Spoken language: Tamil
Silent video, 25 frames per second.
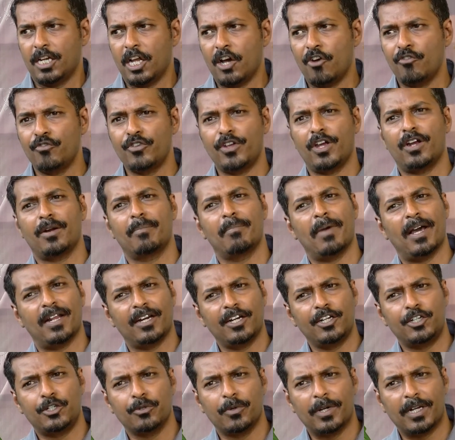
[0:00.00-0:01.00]
நவ் யூ ஆர்
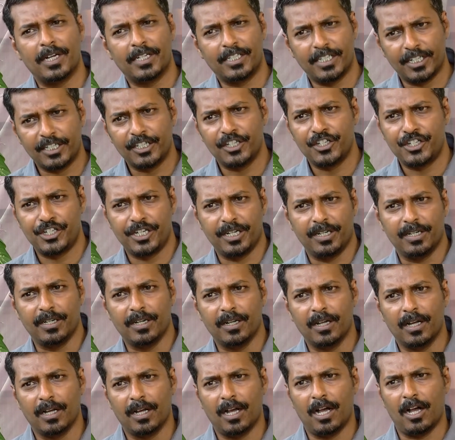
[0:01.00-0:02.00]
மேரிட் டு அ டெக்னிஷியன்
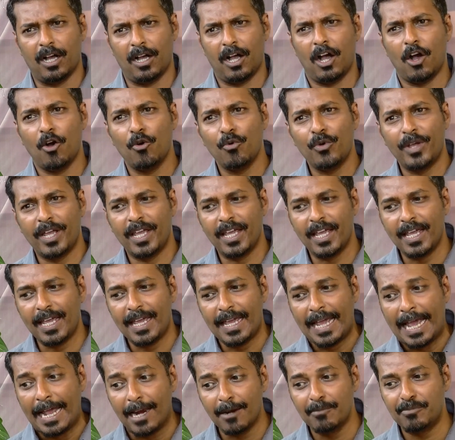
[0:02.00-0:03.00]
ஹவு ஹீ
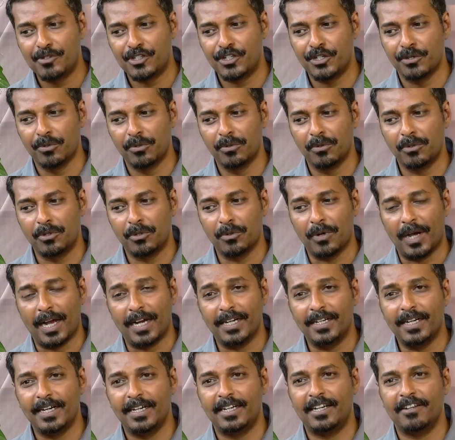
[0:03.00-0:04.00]
ஹெல்ப்ஸ் யூ டு
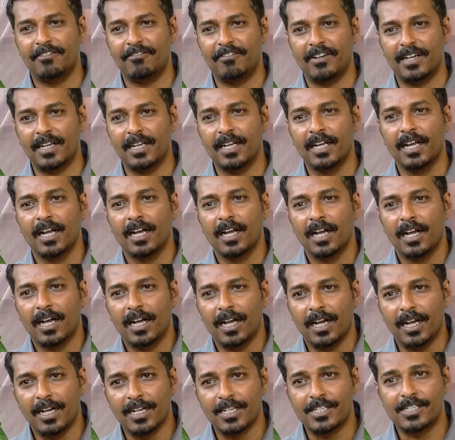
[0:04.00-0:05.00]
ஐடென்டிஃபை
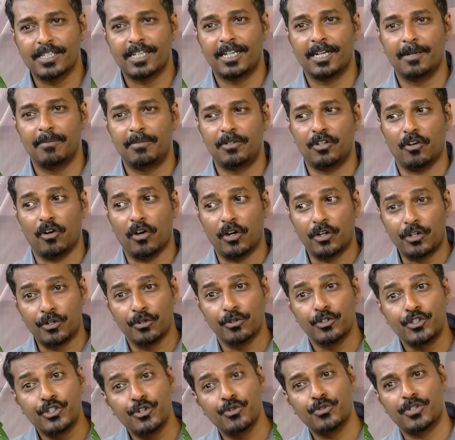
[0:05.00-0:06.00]
ஸ்கிரிப்ட் ஆர்
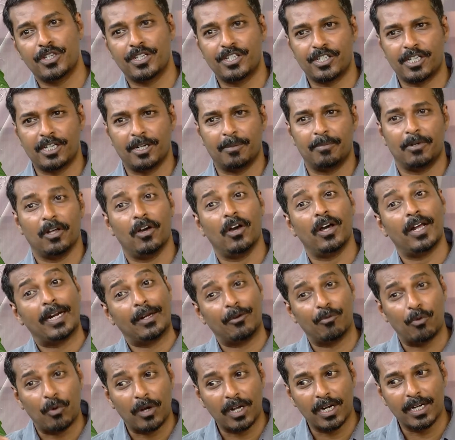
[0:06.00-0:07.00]
டு சூஸ் ஸ்கிரிப்ட் ஆர்
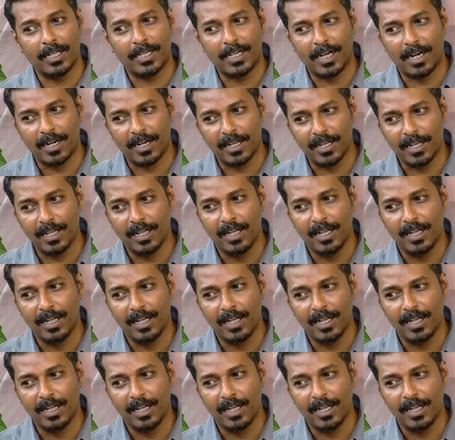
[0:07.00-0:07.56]
உங்களுக்கான